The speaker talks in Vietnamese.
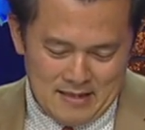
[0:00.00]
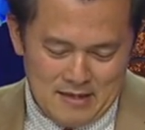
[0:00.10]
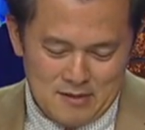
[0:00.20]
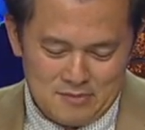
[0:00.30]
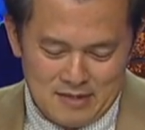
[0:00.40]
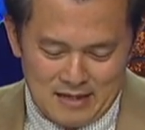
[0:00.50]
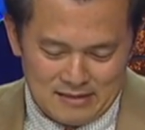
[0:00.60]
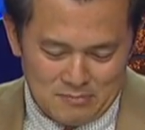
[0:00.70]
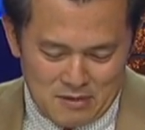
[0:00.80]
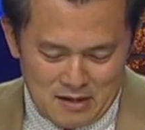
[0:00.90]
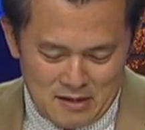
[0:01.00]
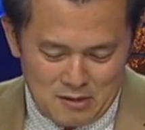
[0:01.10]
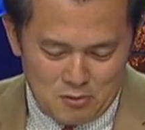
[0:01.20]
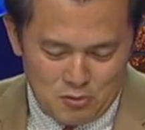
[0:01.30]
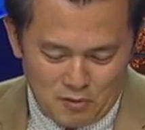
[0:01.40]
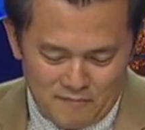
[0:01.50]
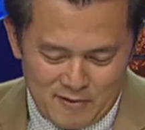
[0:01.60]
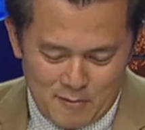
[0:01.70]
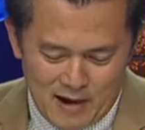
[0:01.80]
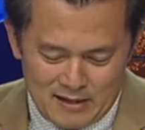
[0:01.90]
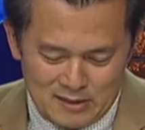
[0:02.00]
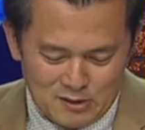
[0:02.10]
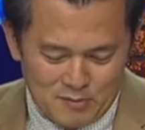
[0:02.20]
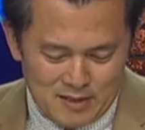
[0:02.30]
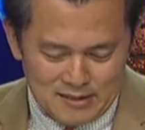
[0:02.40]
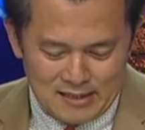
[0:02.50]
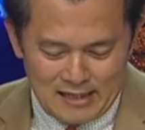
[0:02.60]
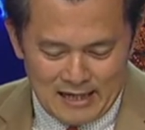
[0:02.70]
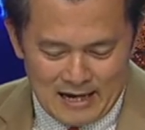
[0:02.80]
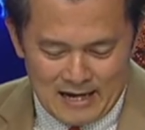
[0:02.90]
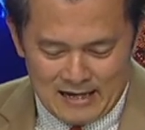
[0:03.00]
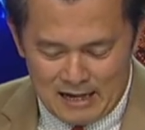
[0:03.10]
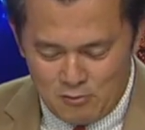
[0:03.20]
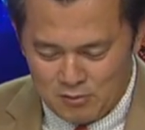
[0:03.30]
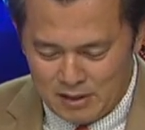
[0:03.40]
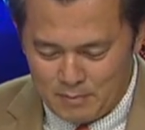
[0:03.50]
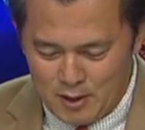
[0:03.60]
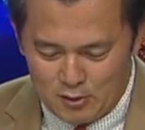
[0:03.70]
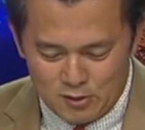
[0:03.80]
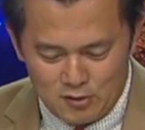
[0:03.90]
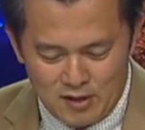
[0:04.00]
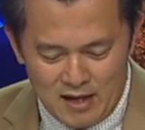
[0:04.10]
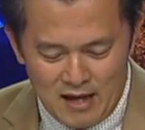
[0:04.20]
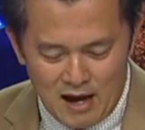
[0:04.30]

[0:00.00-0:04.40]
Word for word: Thí dụ như là trong cái cuối tuần vừa qua đã cho biết rằng là các cuộc thăm dò cho thấy